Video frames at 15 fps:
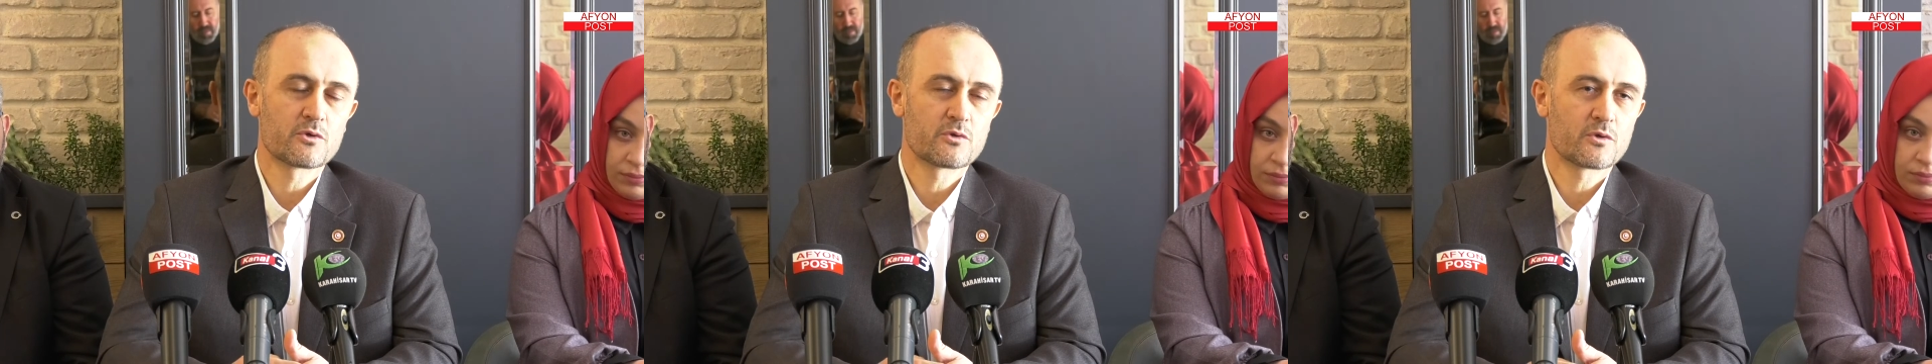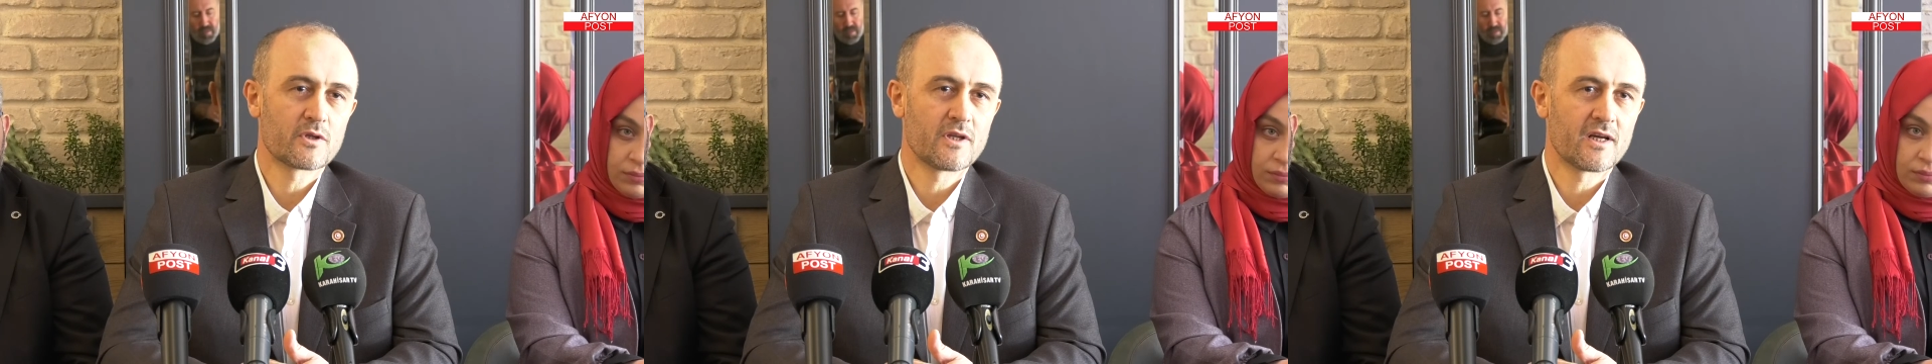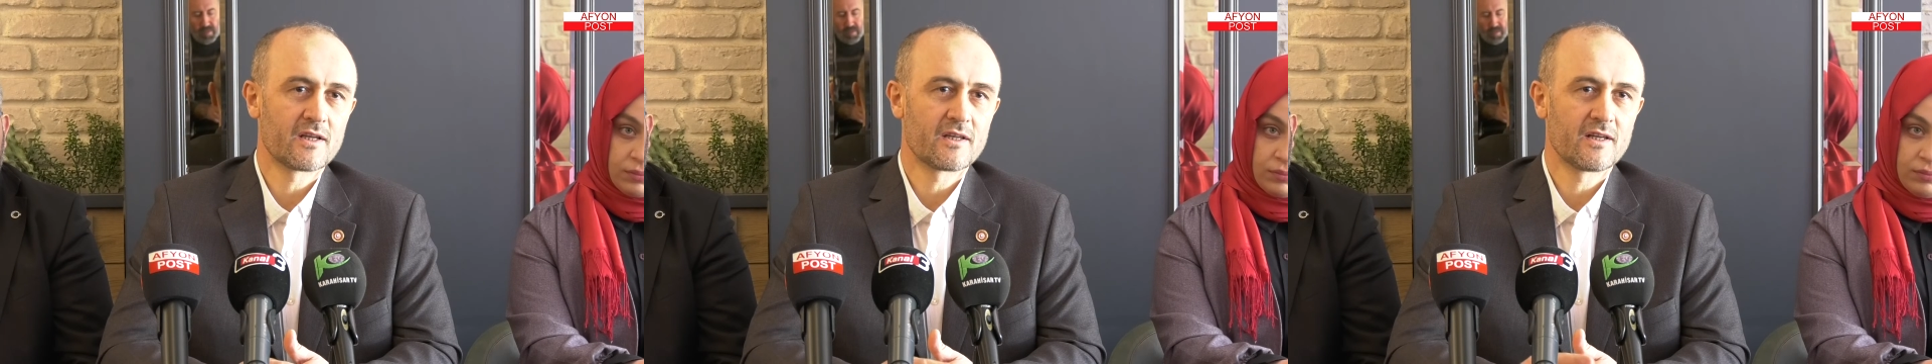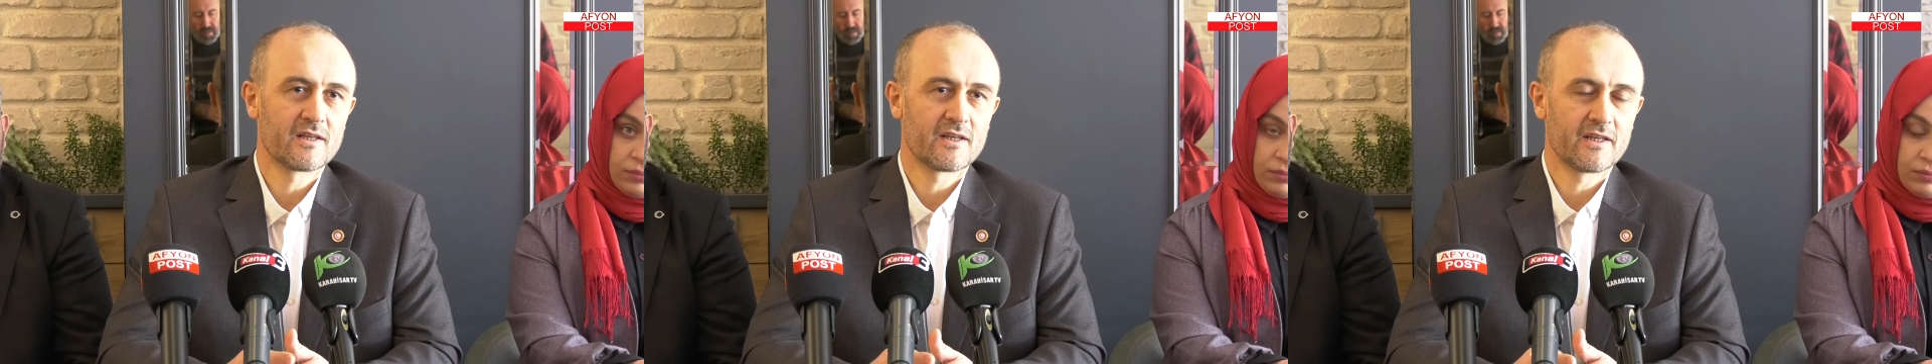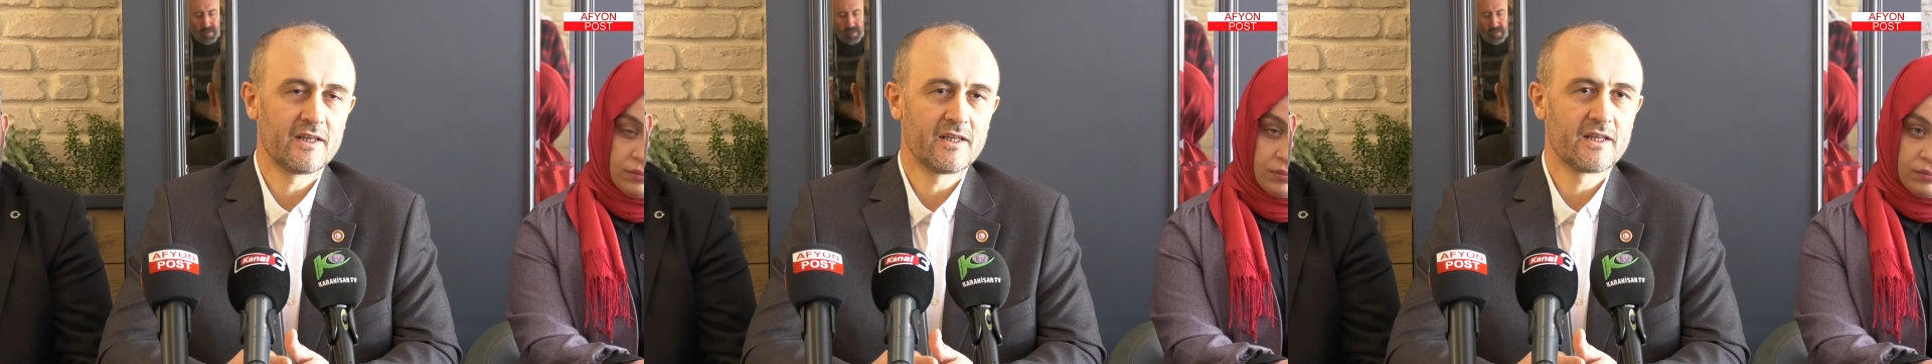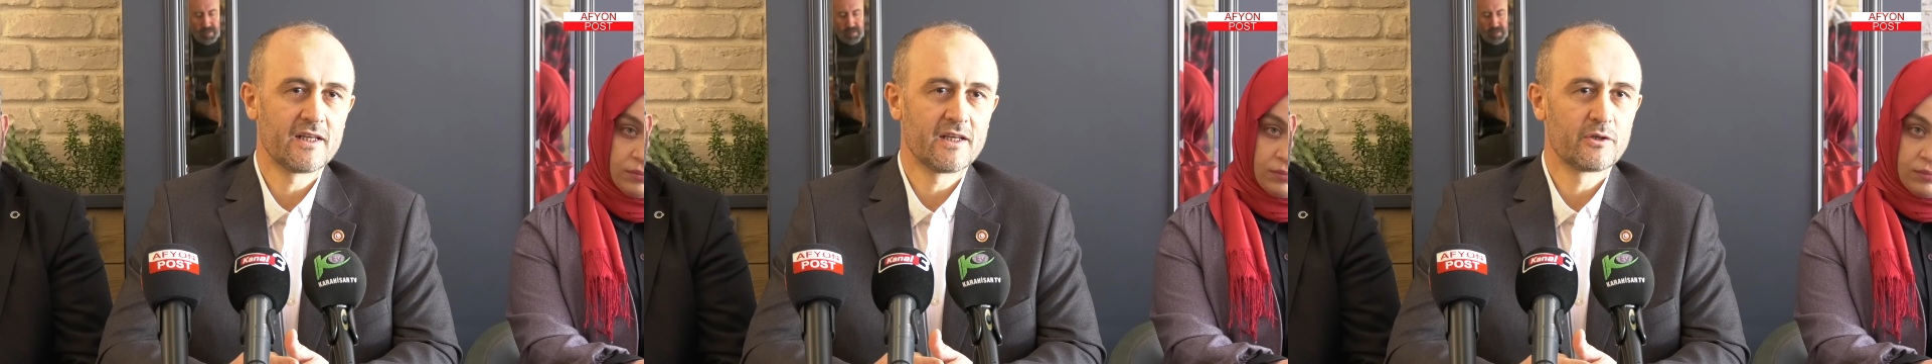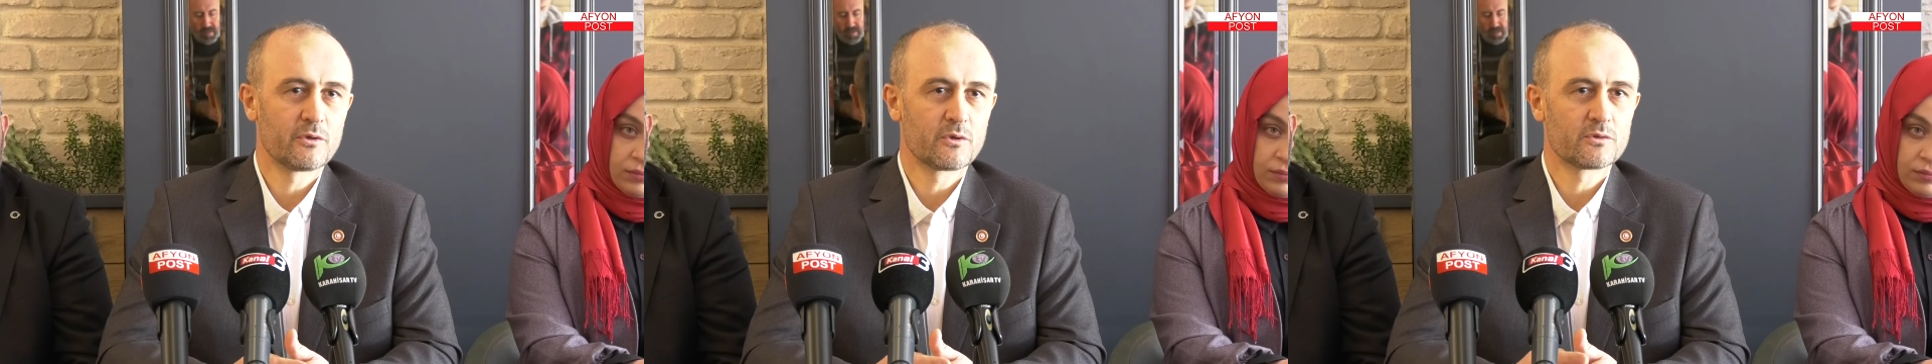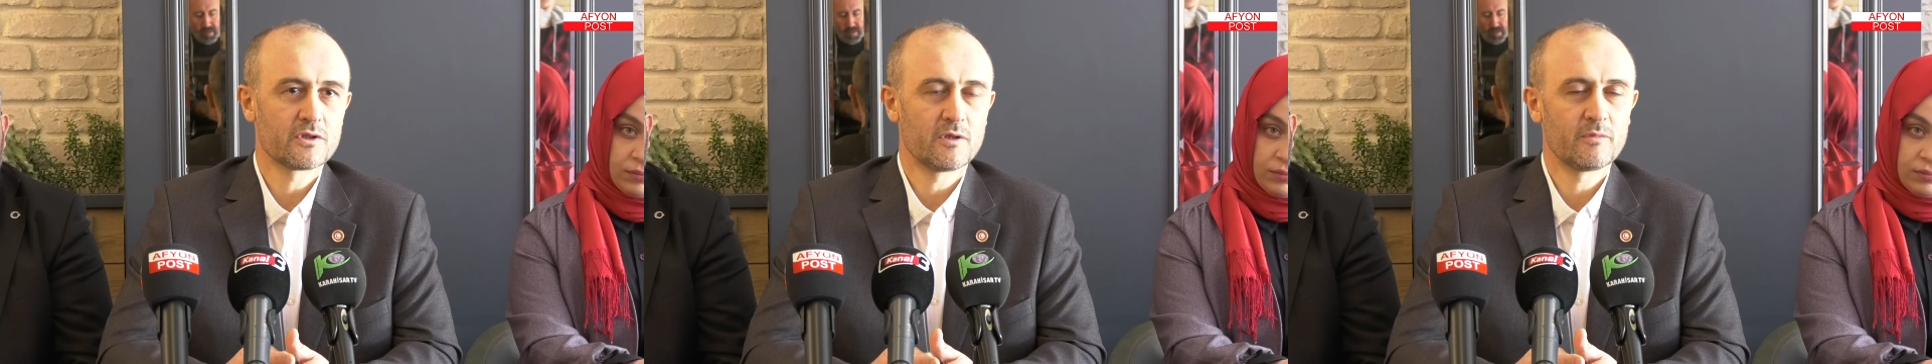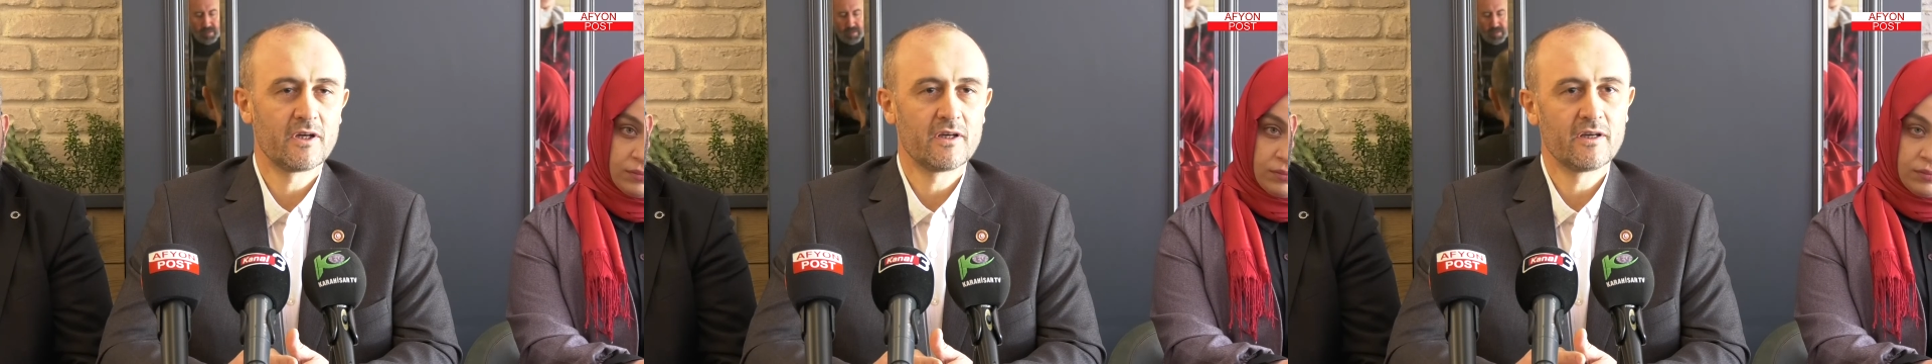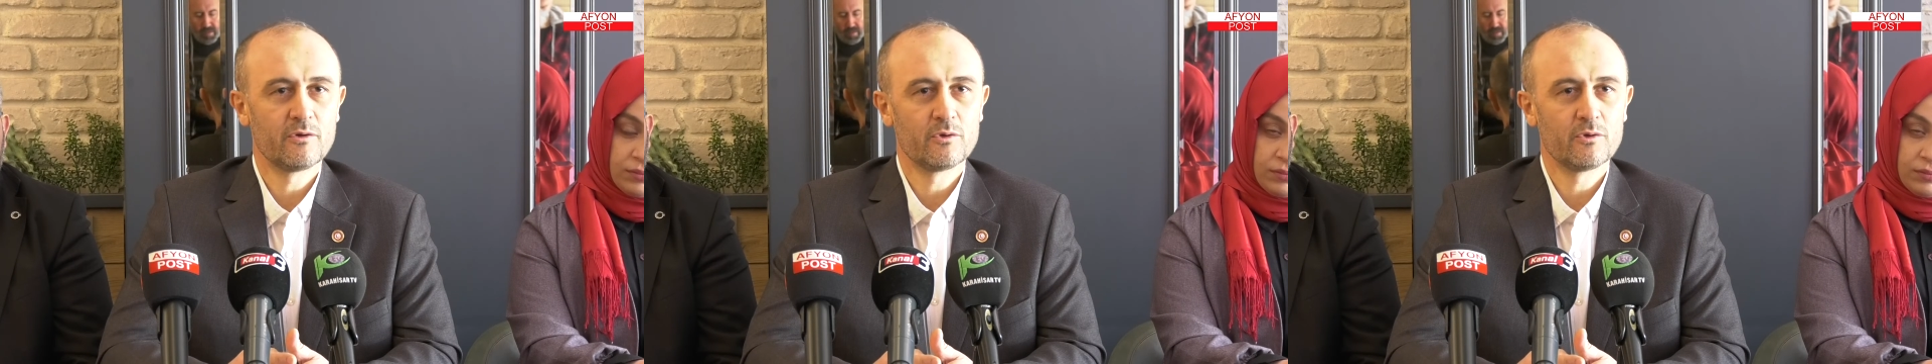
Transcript: çocuklarla da ilgileniyoruz ama